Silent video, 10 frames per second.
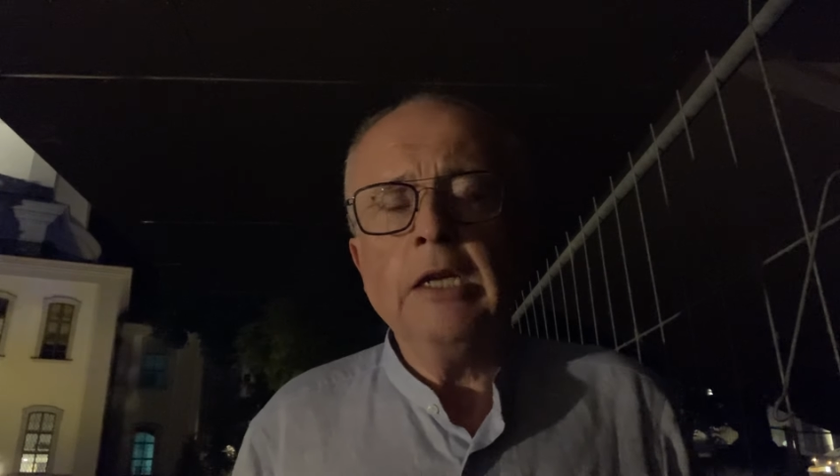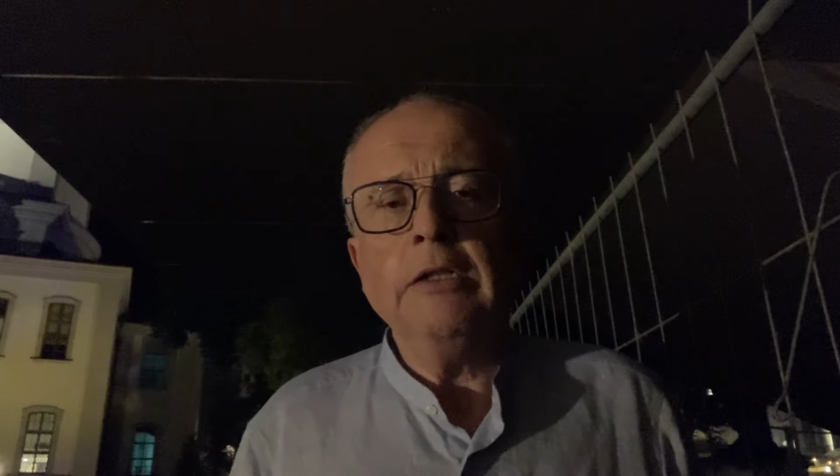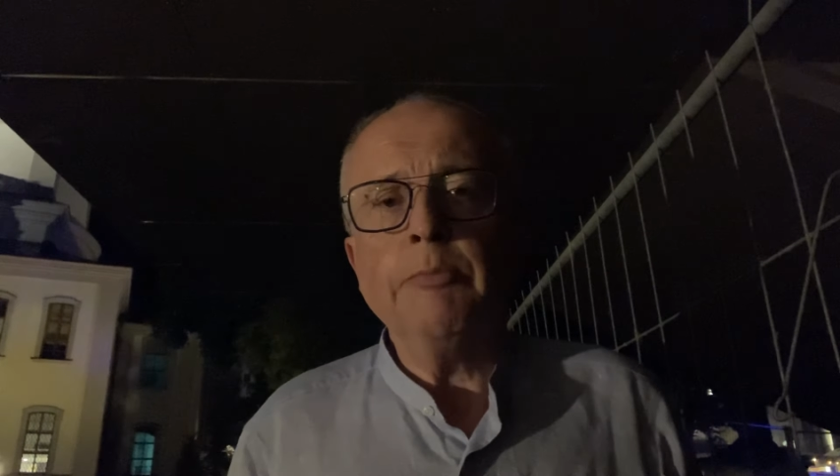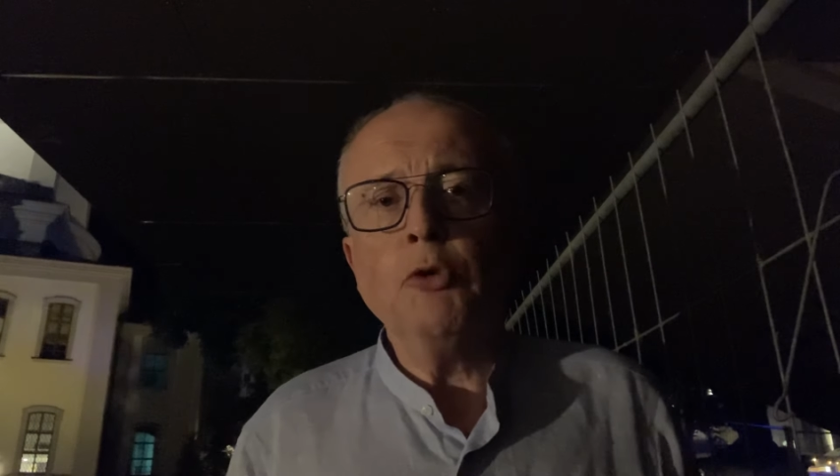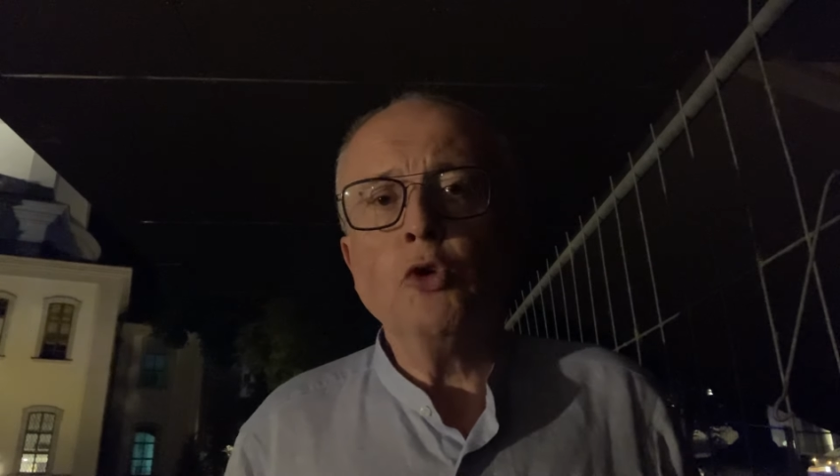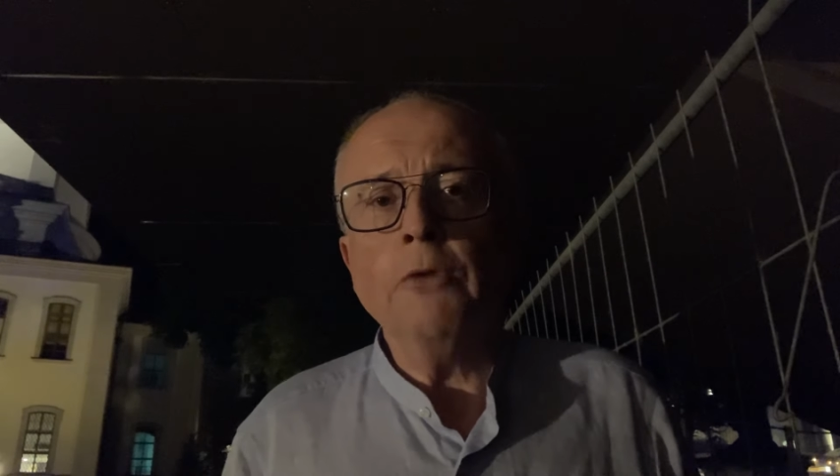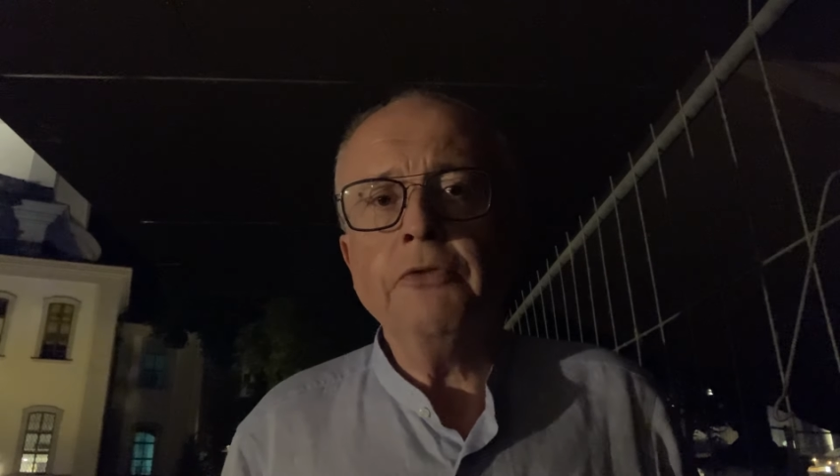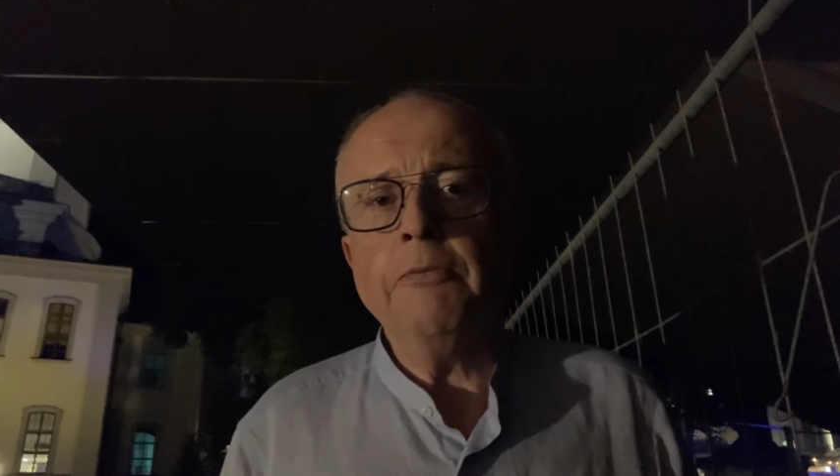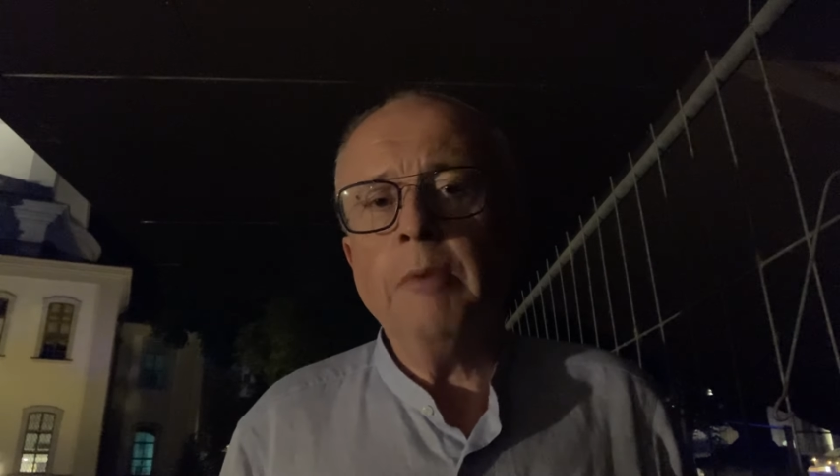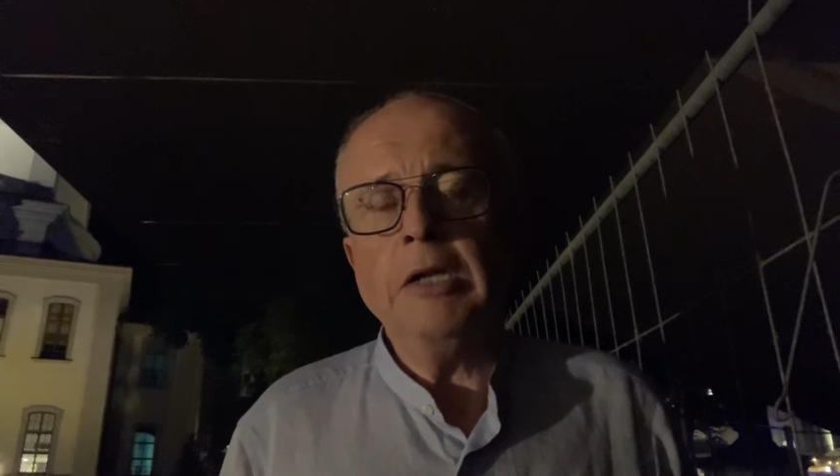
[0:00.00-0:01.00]
der
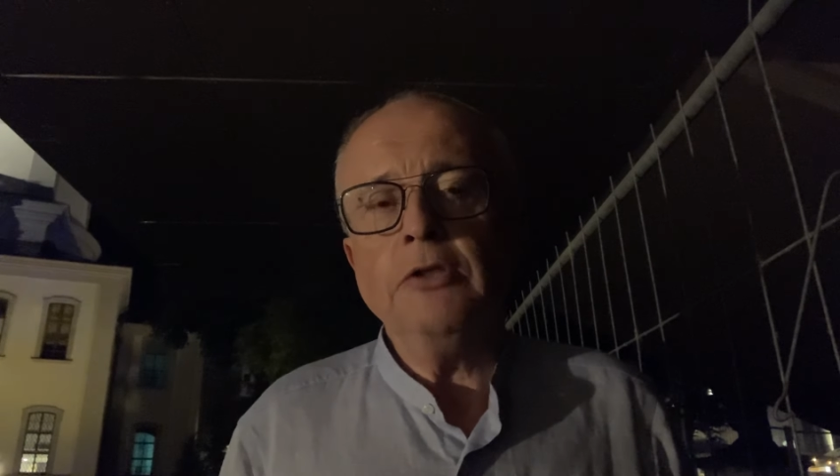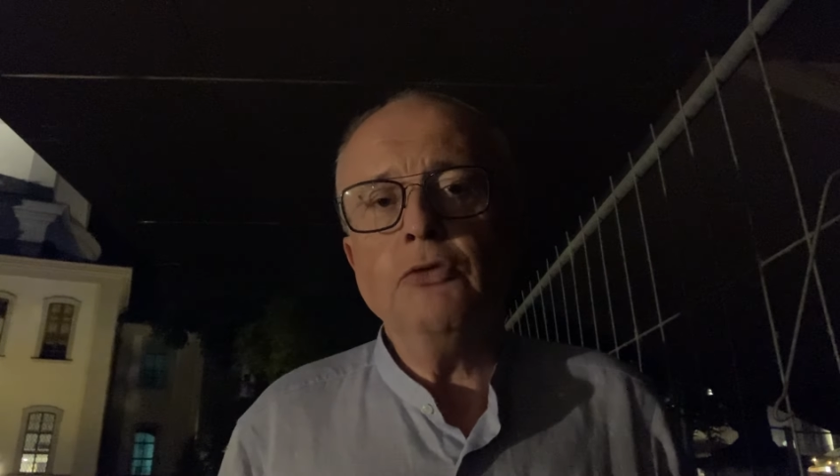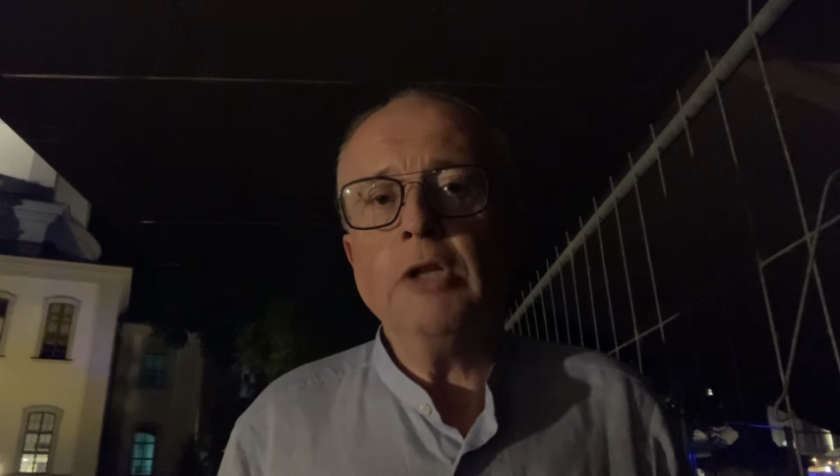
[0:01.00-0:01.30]
Prokofjew-Partitur